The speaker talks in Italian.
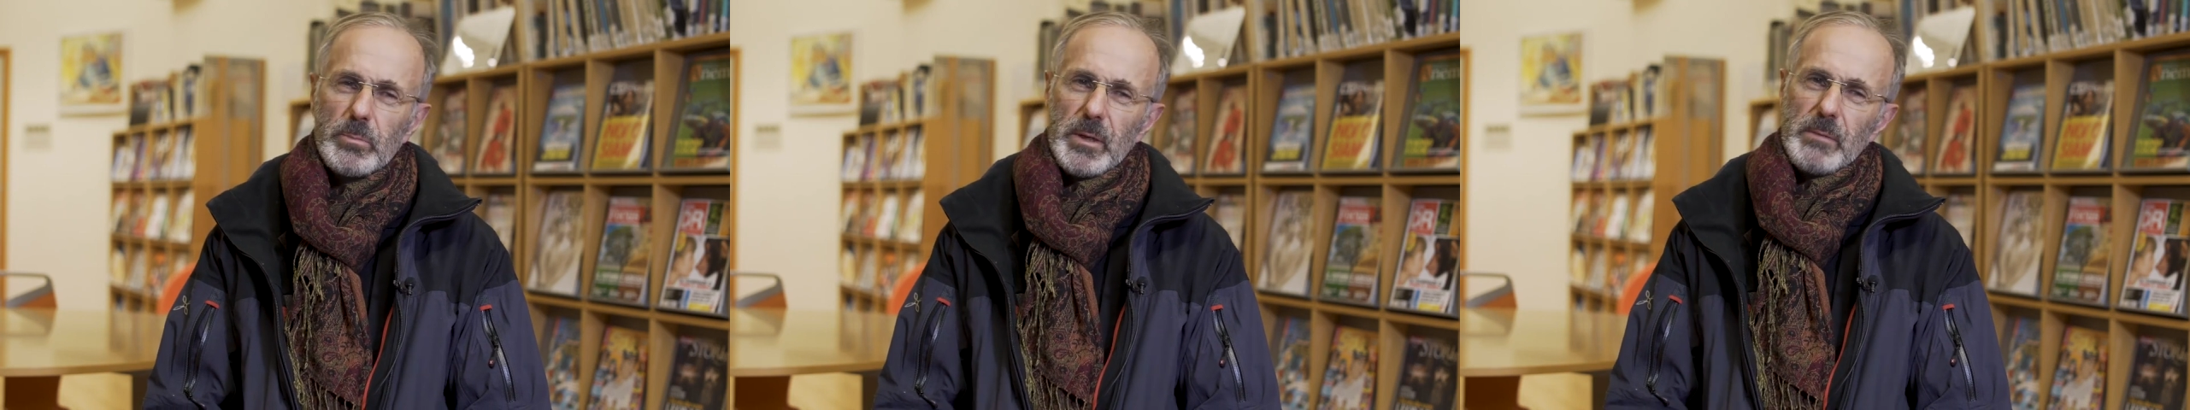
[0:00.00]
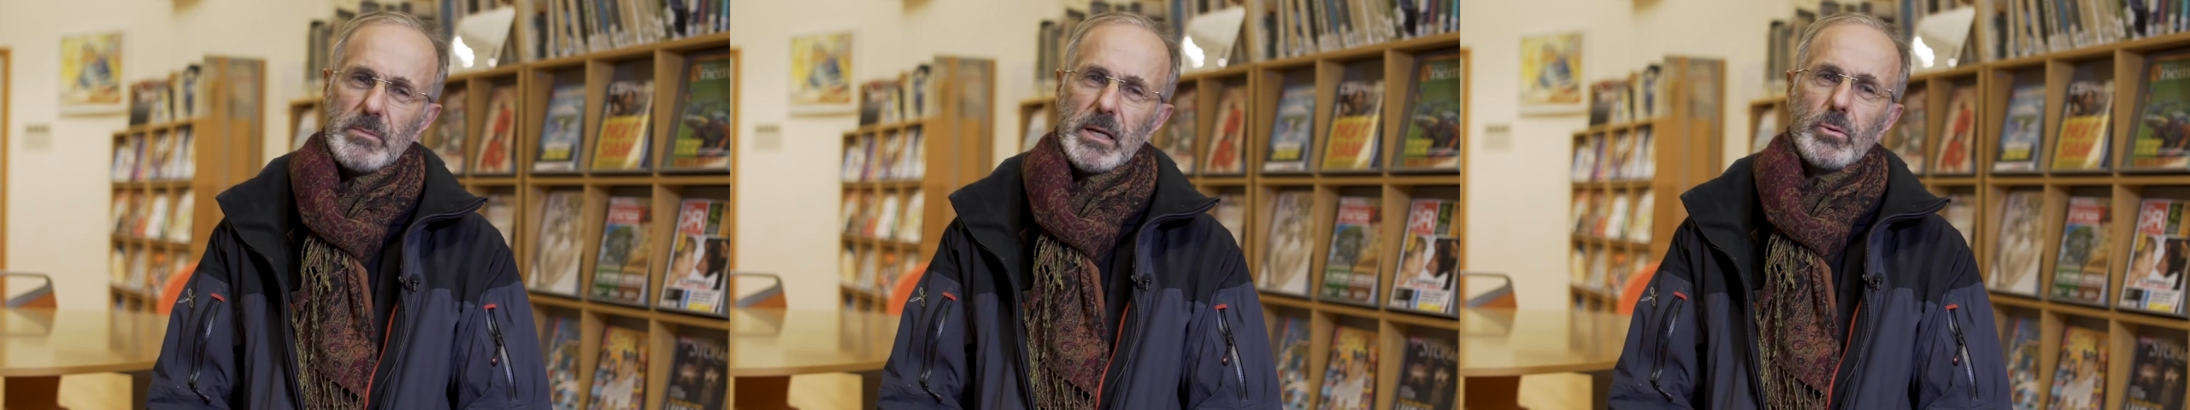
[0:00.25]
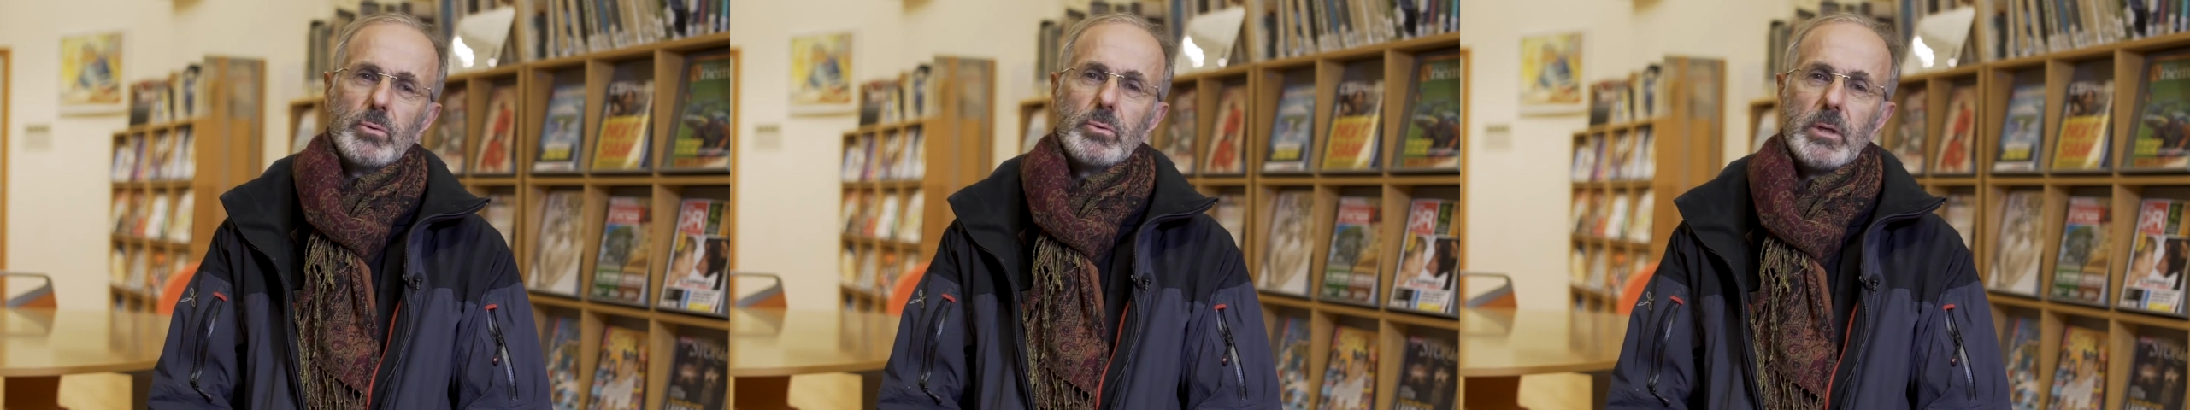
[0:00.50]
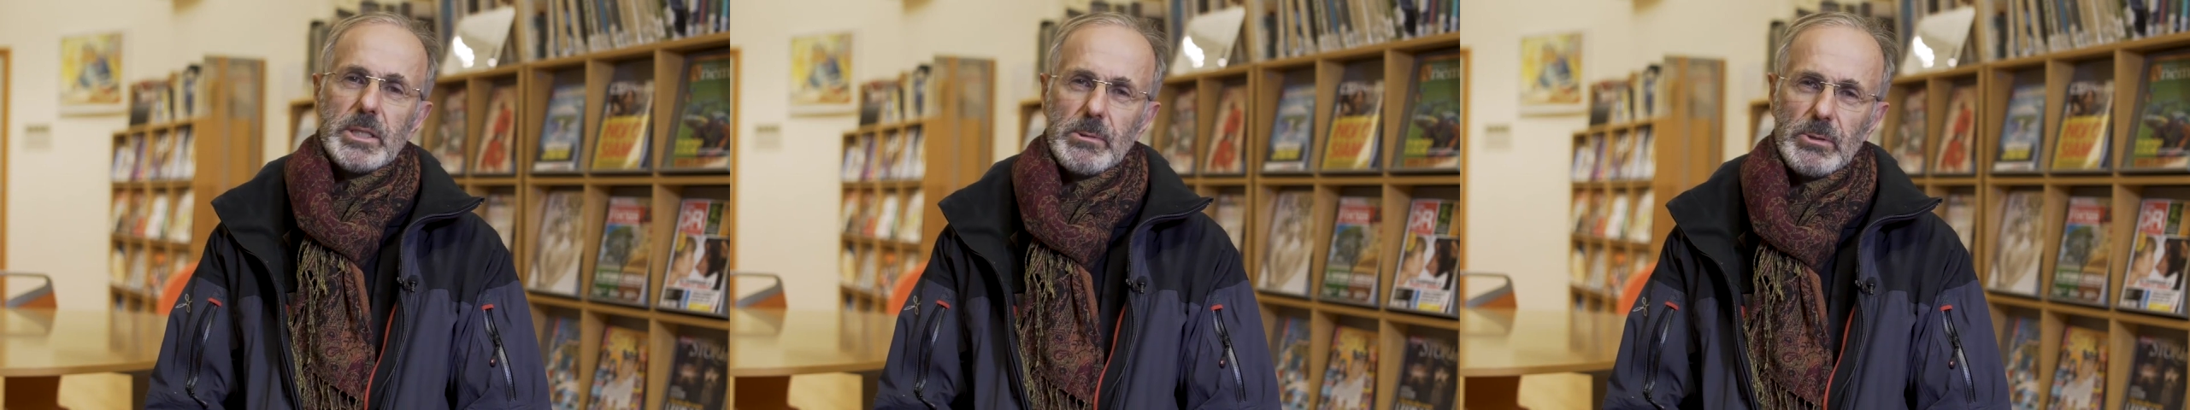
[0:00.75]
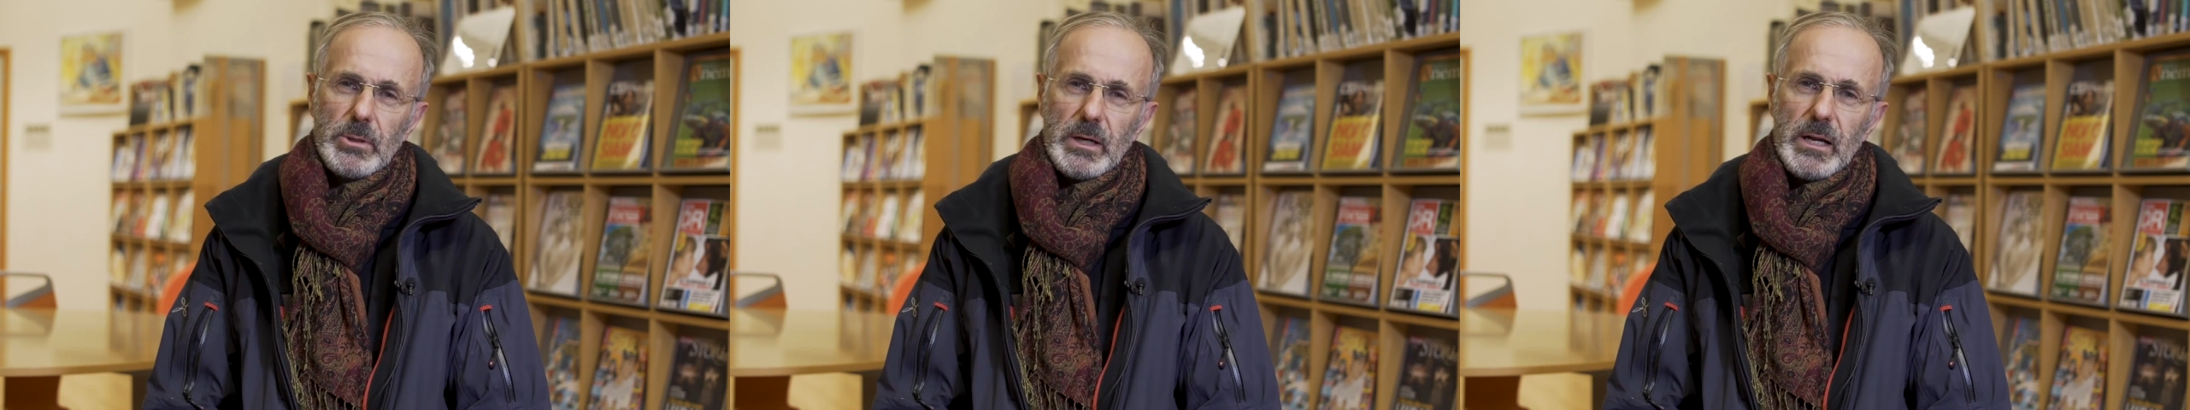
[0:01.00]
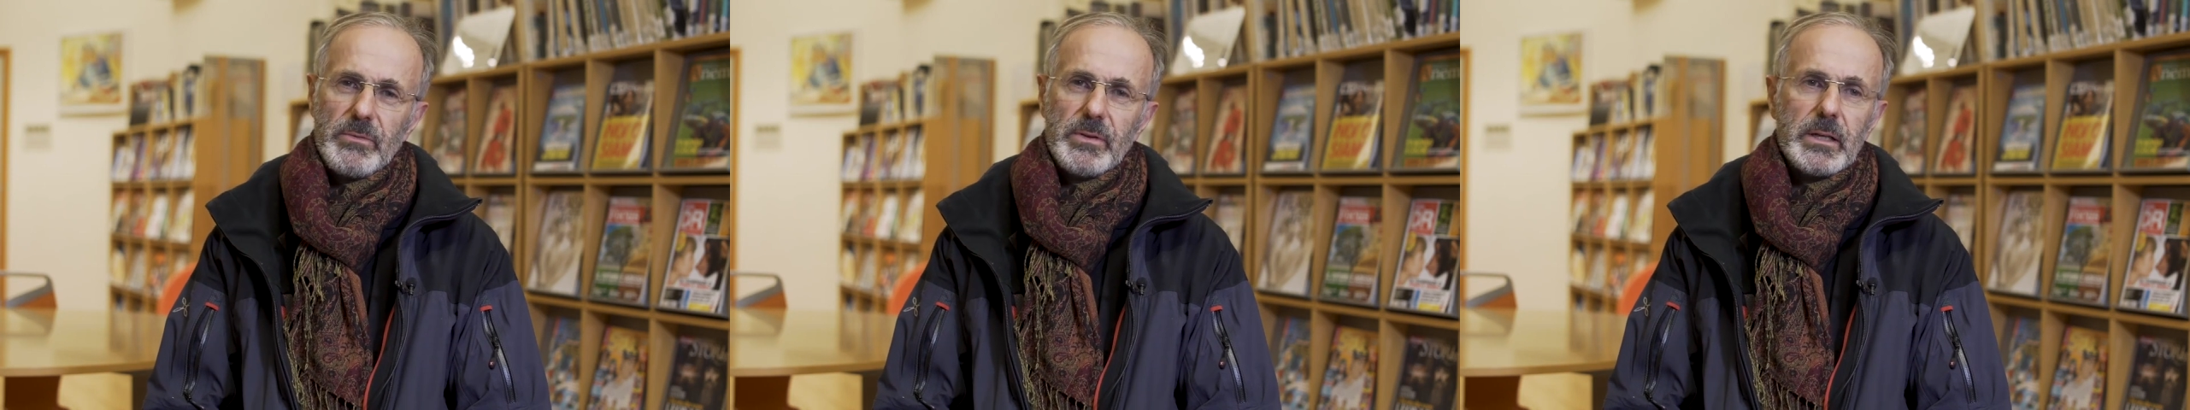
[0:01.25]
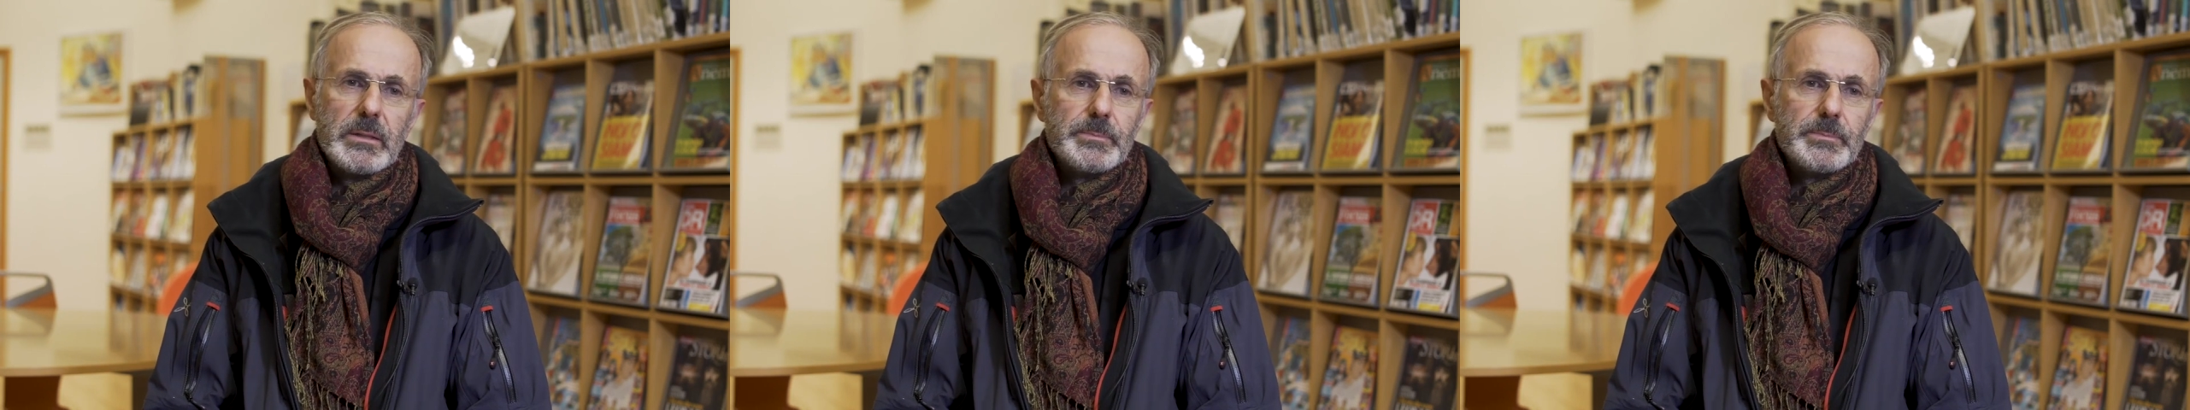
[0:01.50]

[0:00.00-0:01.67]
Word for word: per la mia cultura cinematografica.